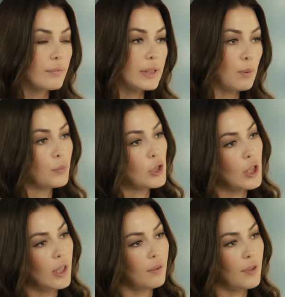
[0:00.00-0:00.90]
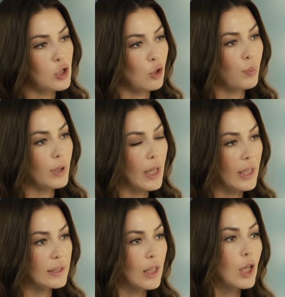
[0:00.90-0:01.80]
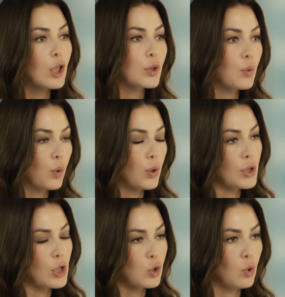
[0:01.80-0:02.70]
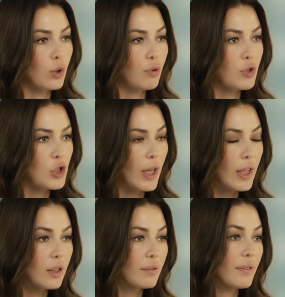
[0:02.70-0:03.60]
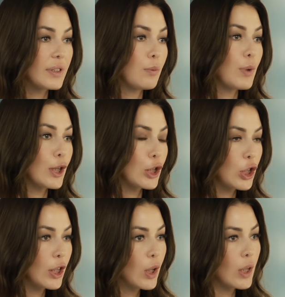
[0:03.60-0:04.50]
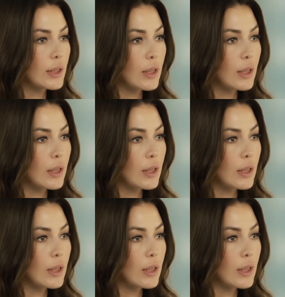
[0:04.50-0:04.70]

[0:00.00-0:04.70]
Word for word: В самом начале важно понять, кто и за что отвечает во взаимоотношениях с